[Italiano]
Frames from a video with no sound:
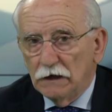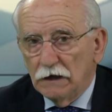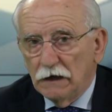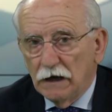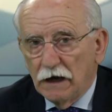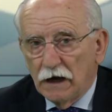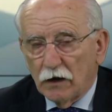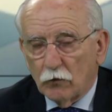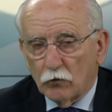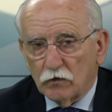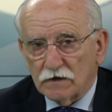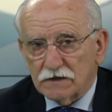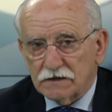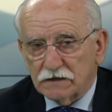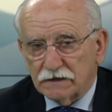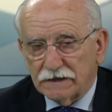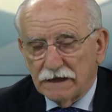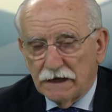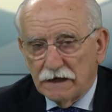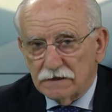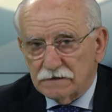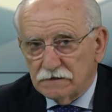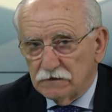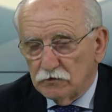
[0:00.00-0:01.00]
a
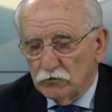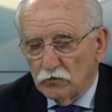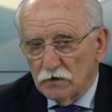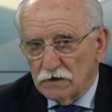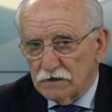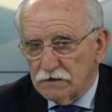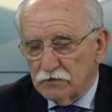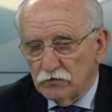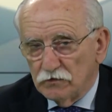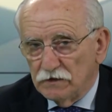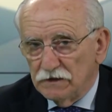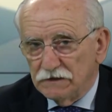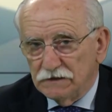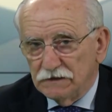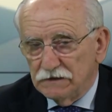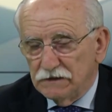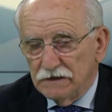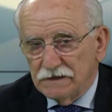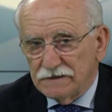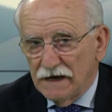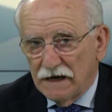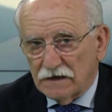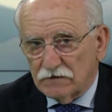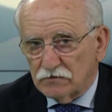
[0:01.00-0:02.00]
questa situazione di
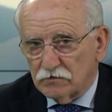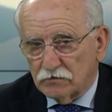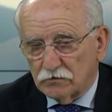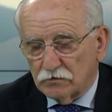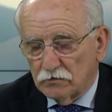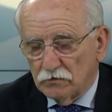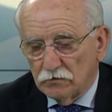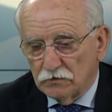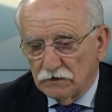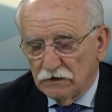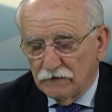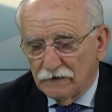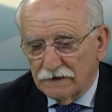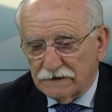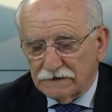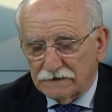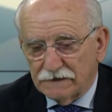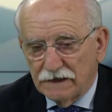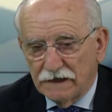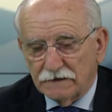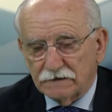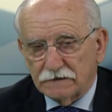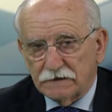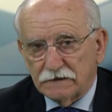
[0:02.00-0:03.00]
disastro
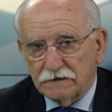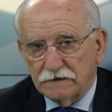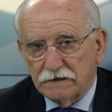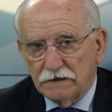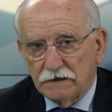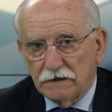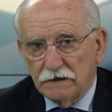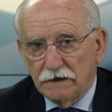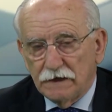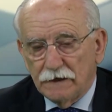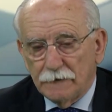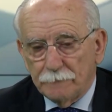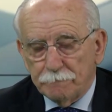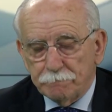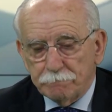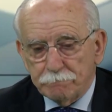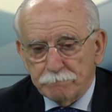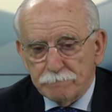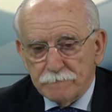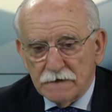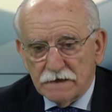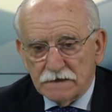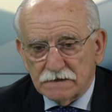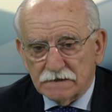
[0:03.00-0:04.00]
devastante della
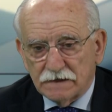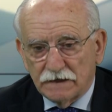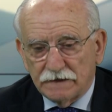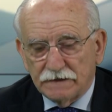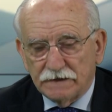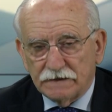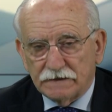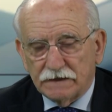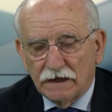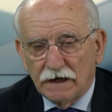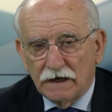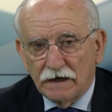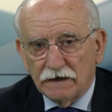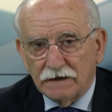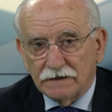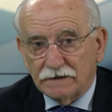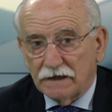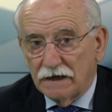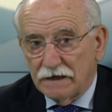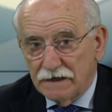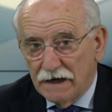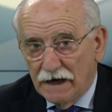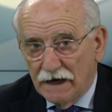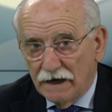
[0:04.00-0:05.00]
sanità
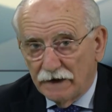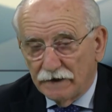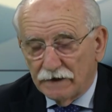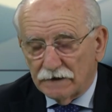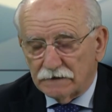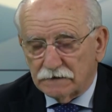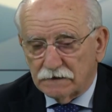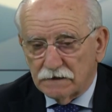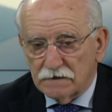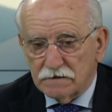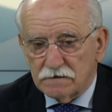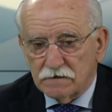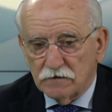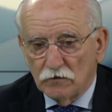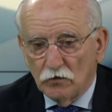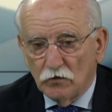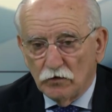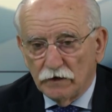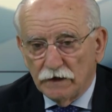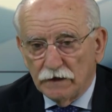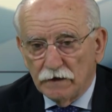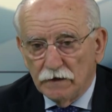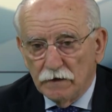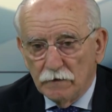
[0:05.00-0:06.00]
italiana,
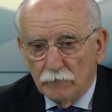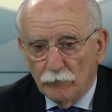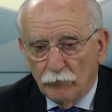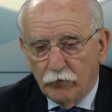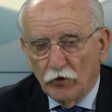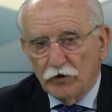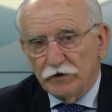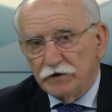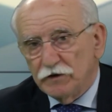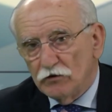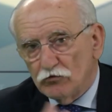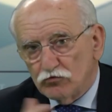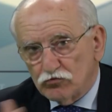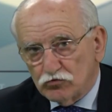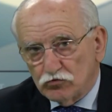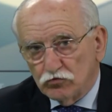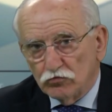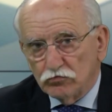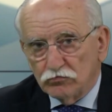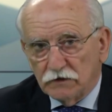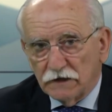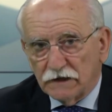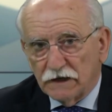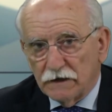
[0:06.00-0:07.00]
attenzione, poi nel
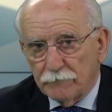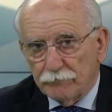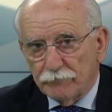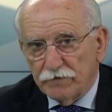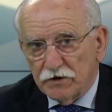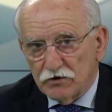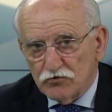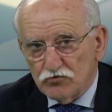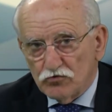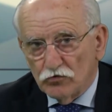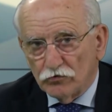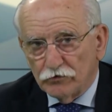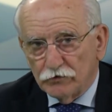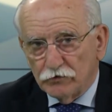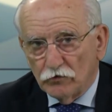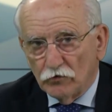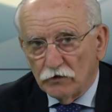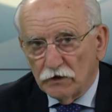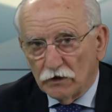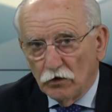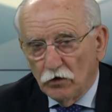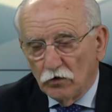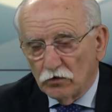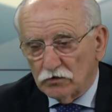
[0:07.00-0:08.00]
sud che peggiorino le
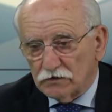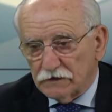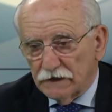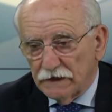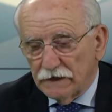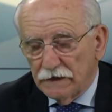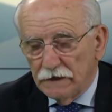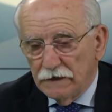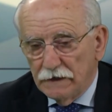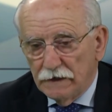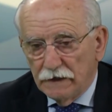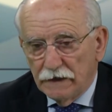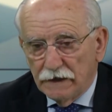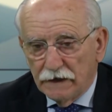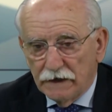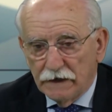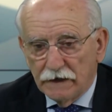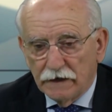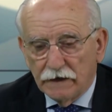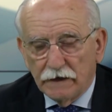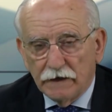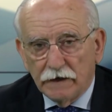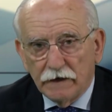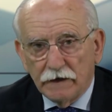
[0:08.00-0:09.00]
cose
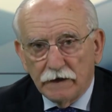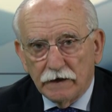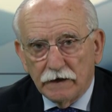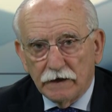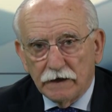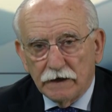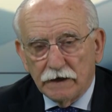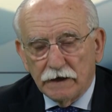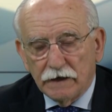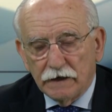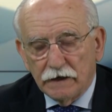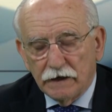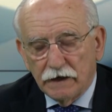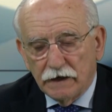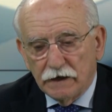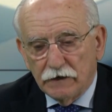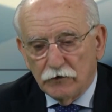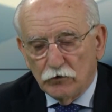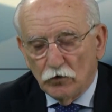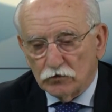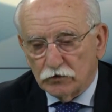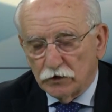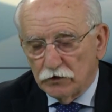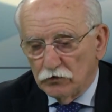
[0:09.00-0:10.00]
è, è,
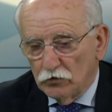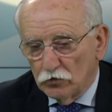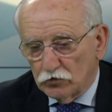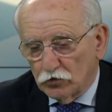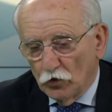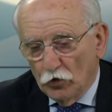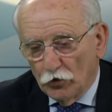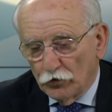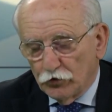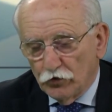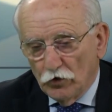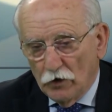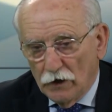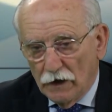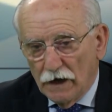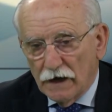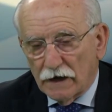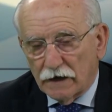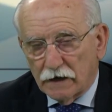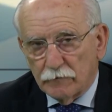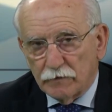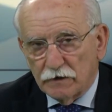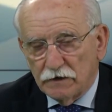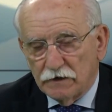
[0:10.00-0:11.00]
noto e notorio
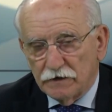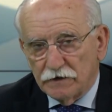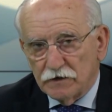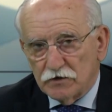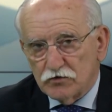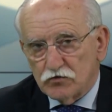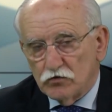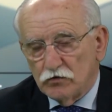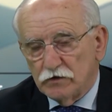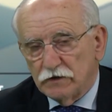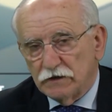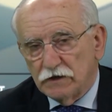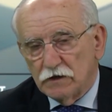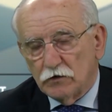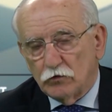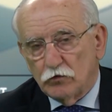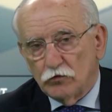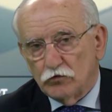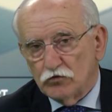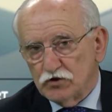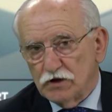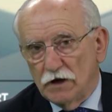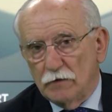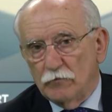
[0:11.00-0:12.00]
anche per le ragioni che
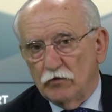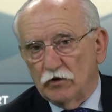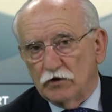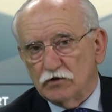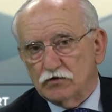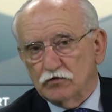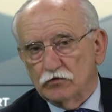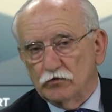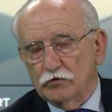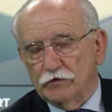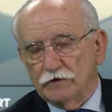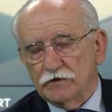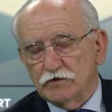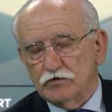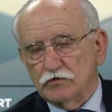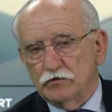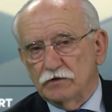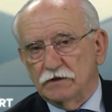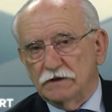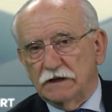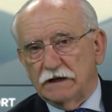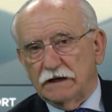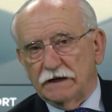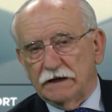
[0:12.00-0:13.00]
conosciamo, che sono ragioni
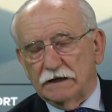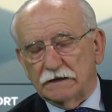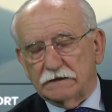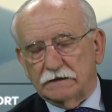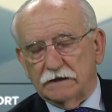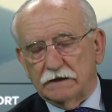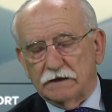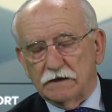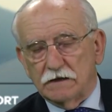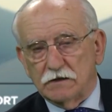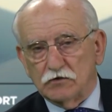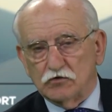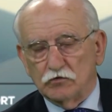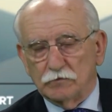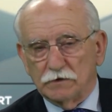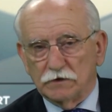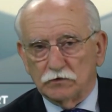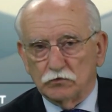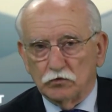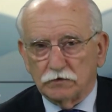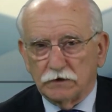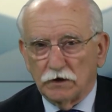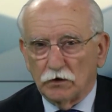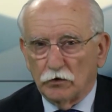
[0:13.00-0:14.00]
di carattere
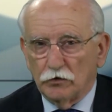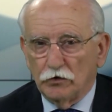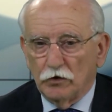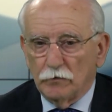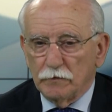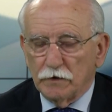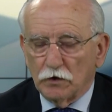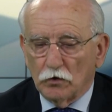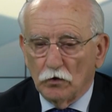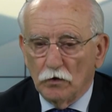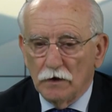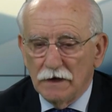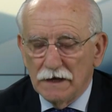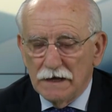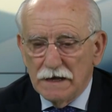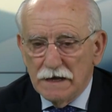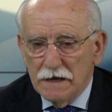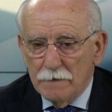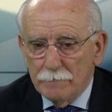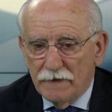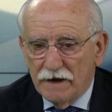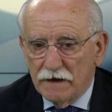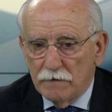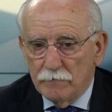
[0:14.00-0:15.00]
soprattutto economico.
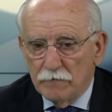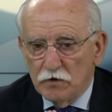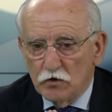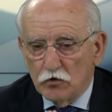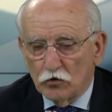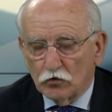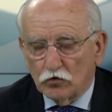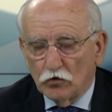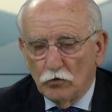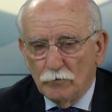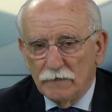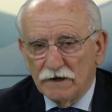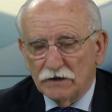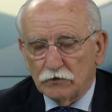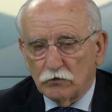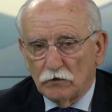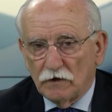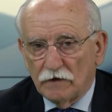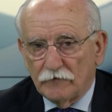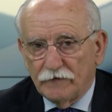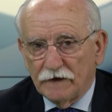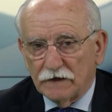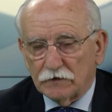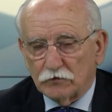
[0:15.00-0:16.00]
Beh, il miglior commento l'ha
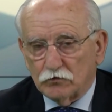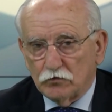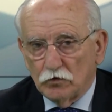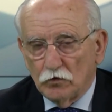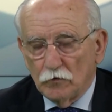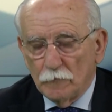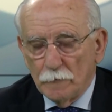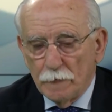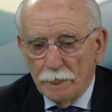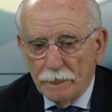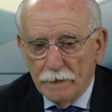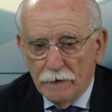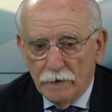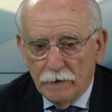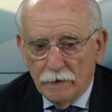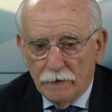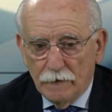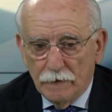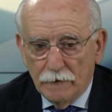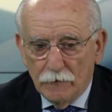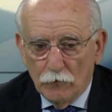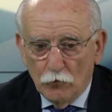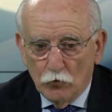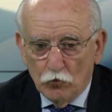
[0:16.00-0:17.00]
fatto
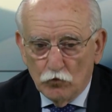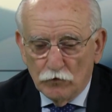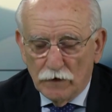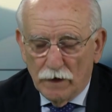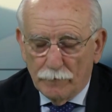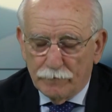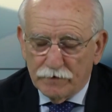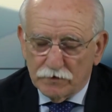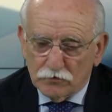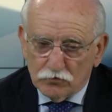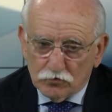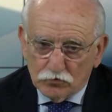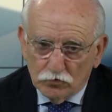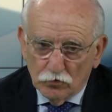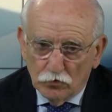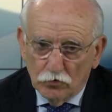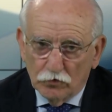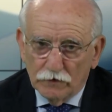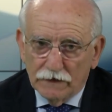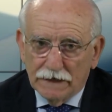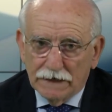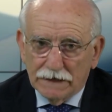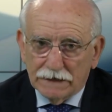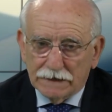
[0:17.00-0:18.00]
eh, una
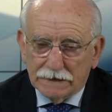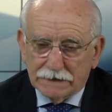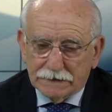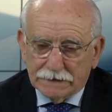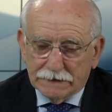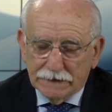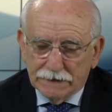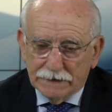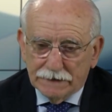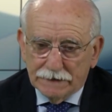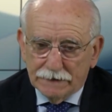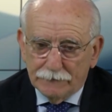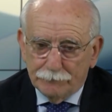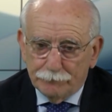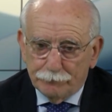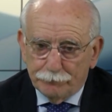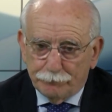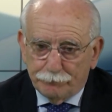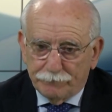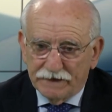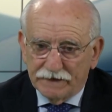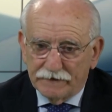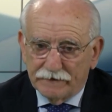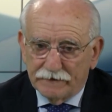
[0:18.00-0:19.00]
persona che
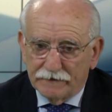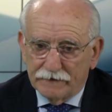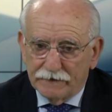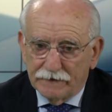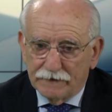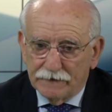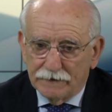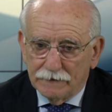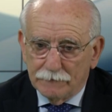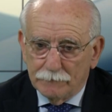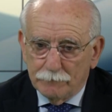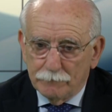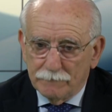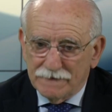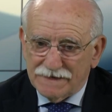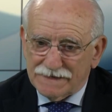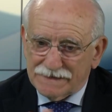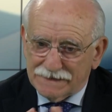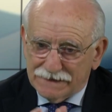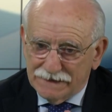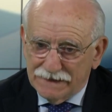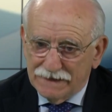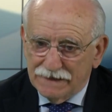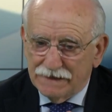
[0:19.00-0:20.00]
per
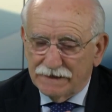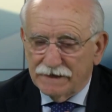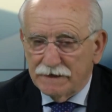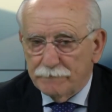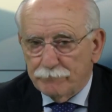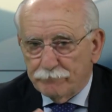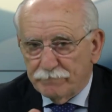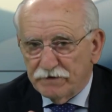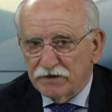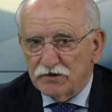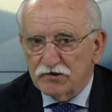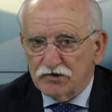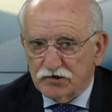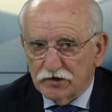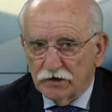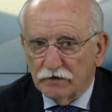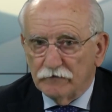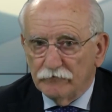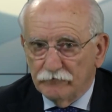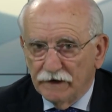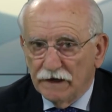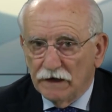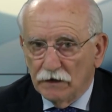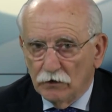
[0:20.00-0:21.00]
mestiere e per
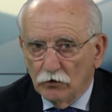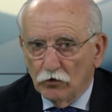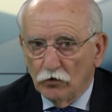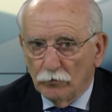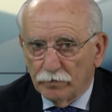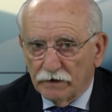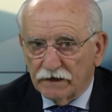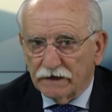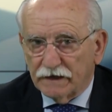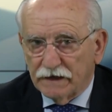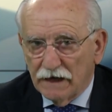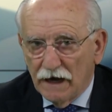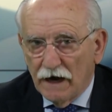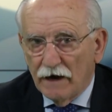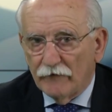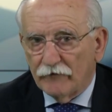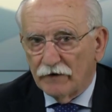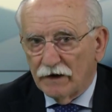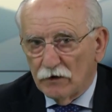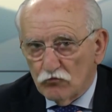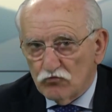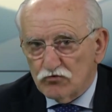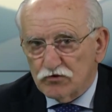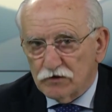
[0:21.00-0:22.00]
cervello, perché
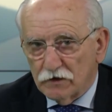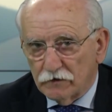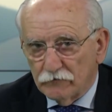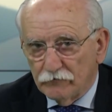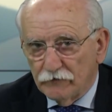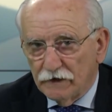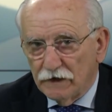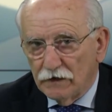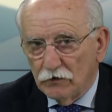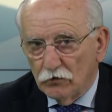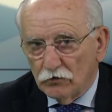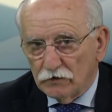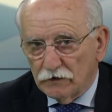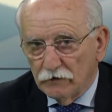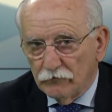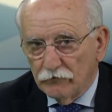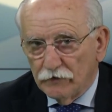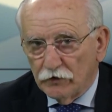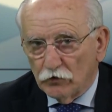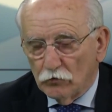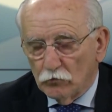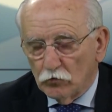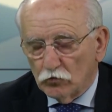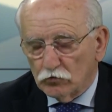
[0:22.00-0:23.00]
avrà un cervello
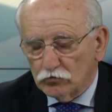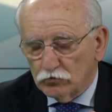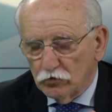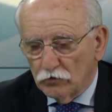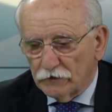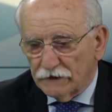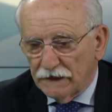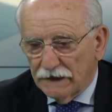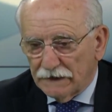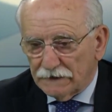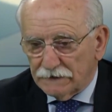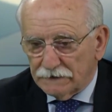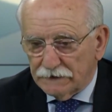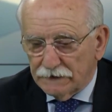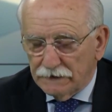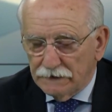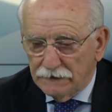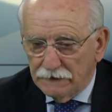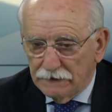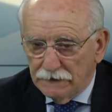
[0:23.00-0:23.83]
davvero molto grande,